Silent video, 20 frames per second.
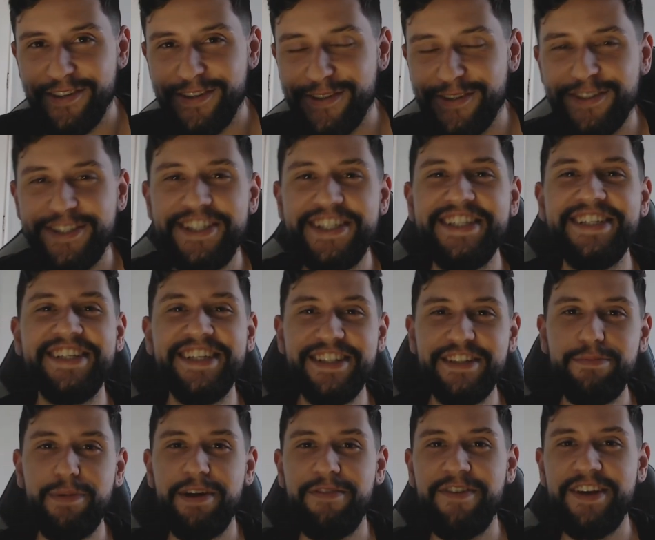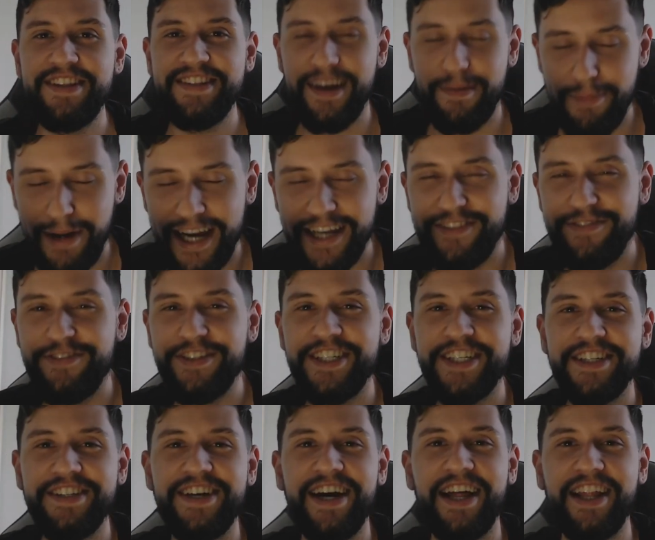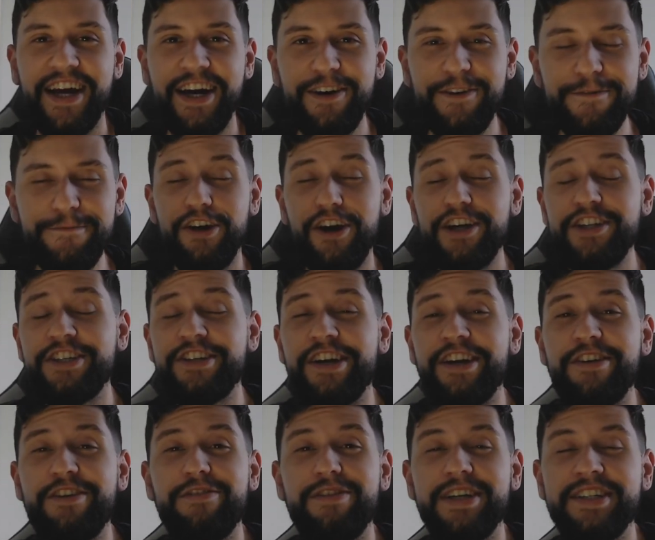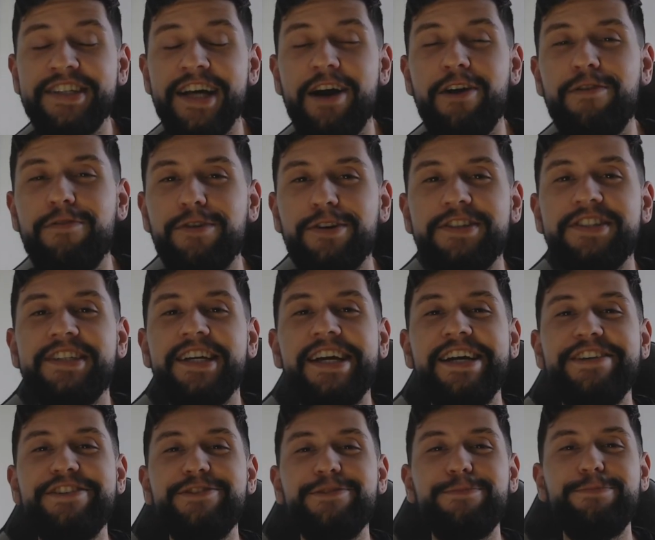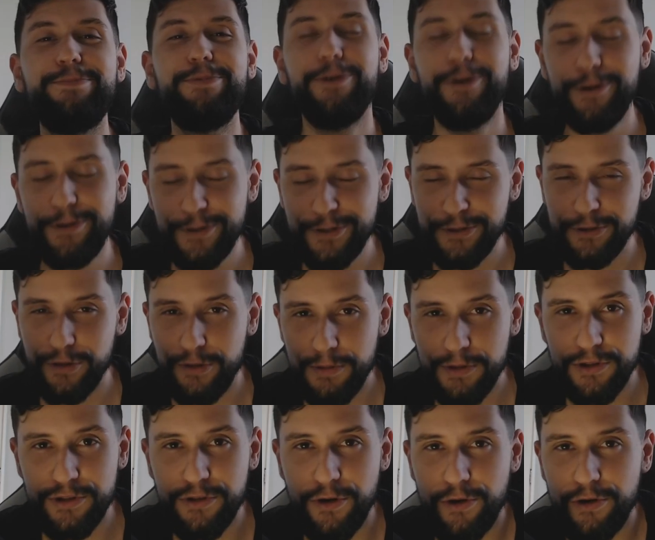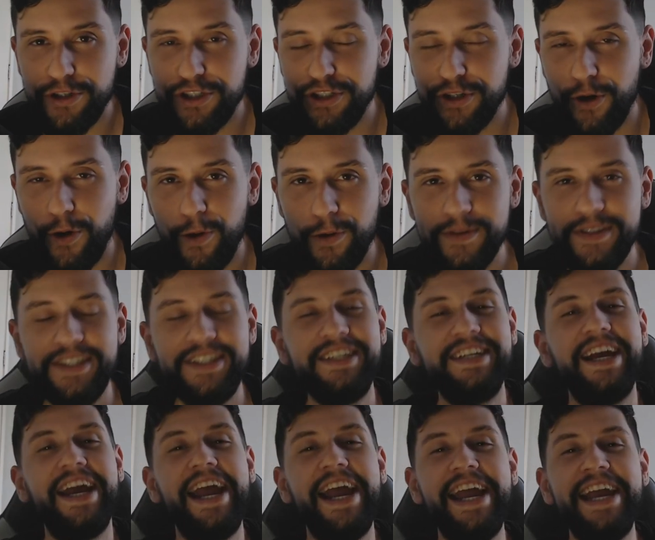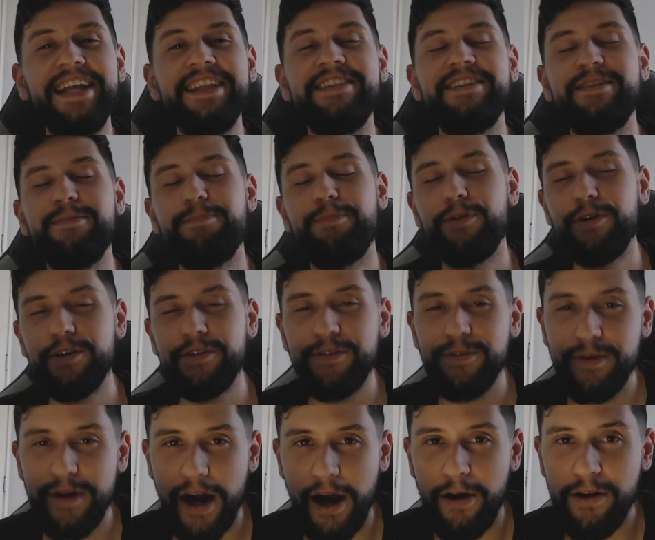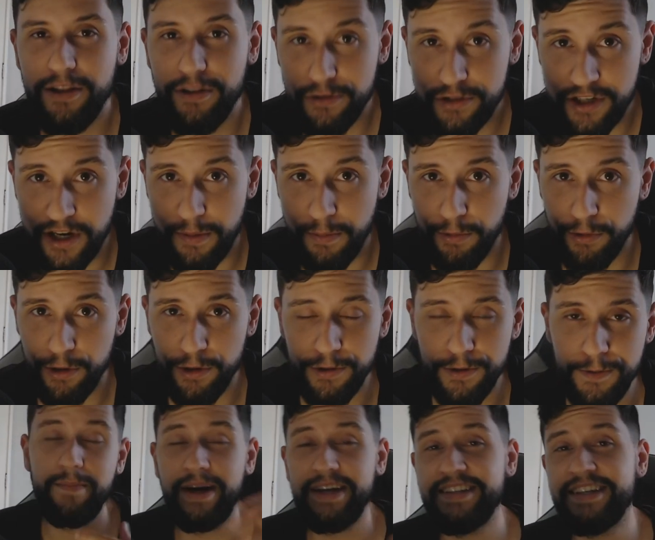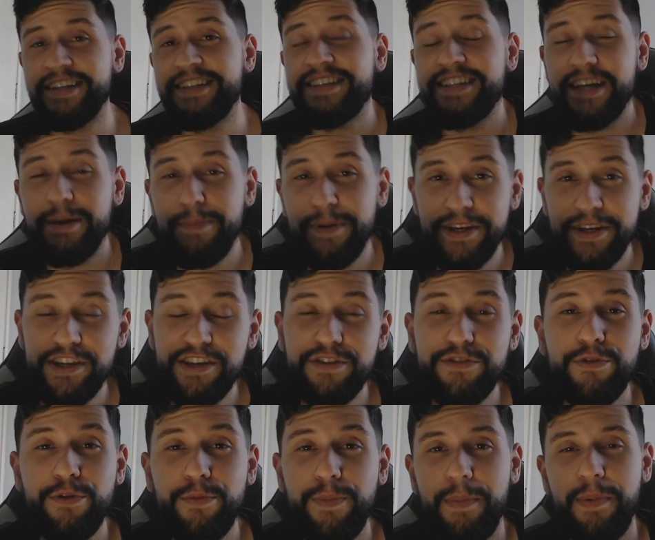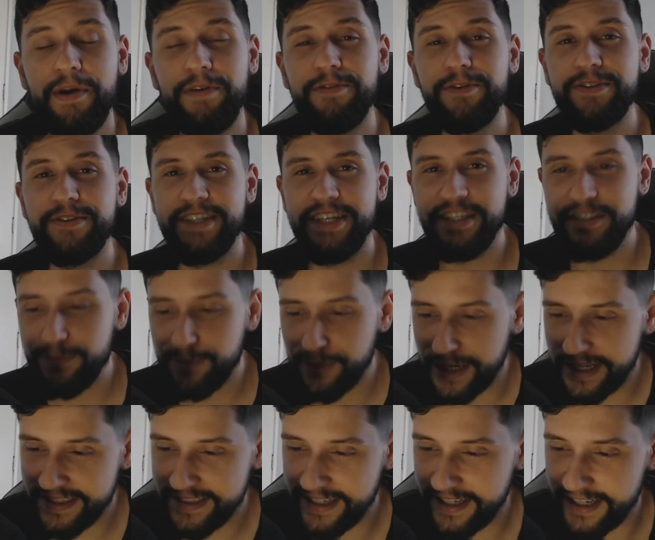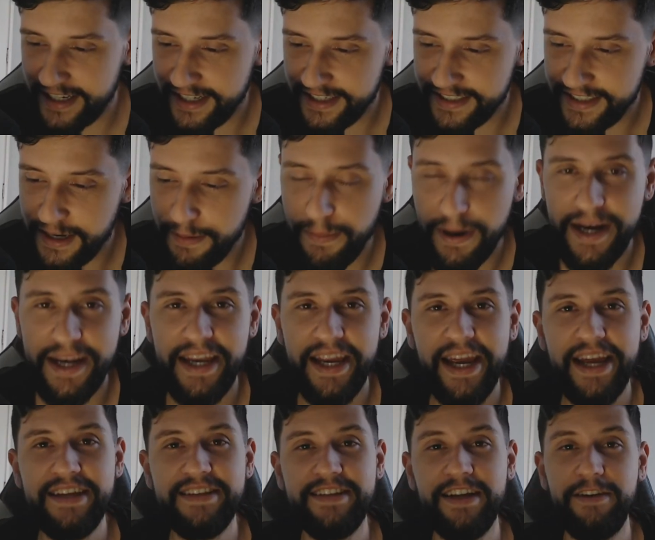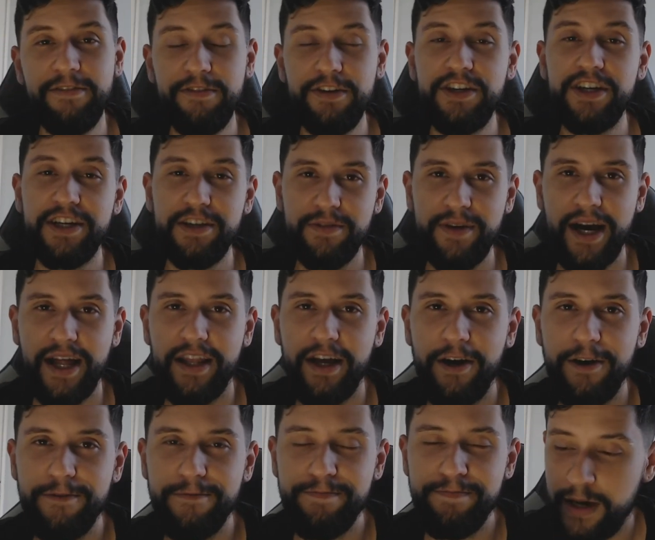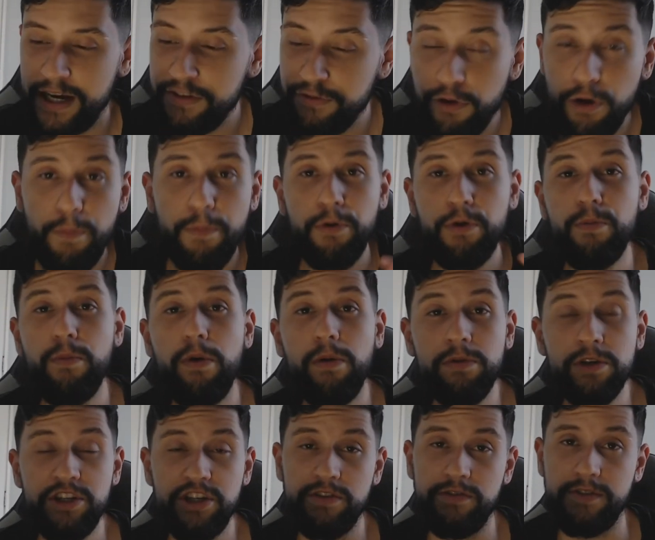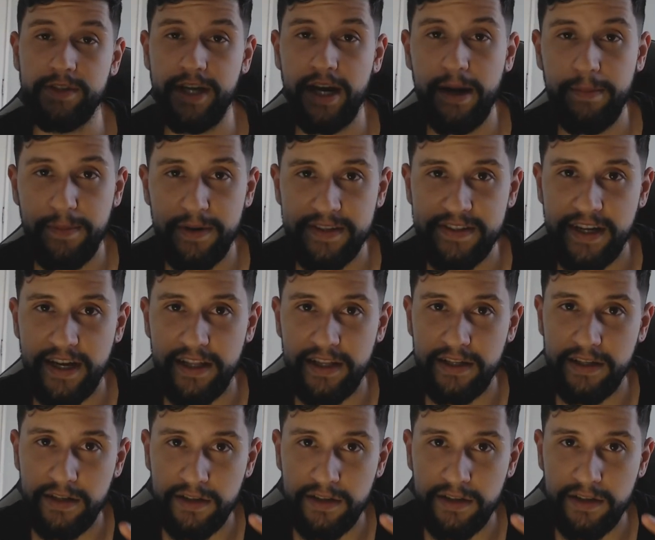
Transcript: eu sou o Ti, sejam bem-vindos a mais um vídeo aqui no canal E hoje eu quero conversar com vocês um pouco sobre o jogo de ontem entre Portugal e Luxemburgo Mas antes queria pedir desculpa pra vocês por essa semaninha aí sem vídeo aqui no canal Mas foi por um bom motivo, tá rapaziada?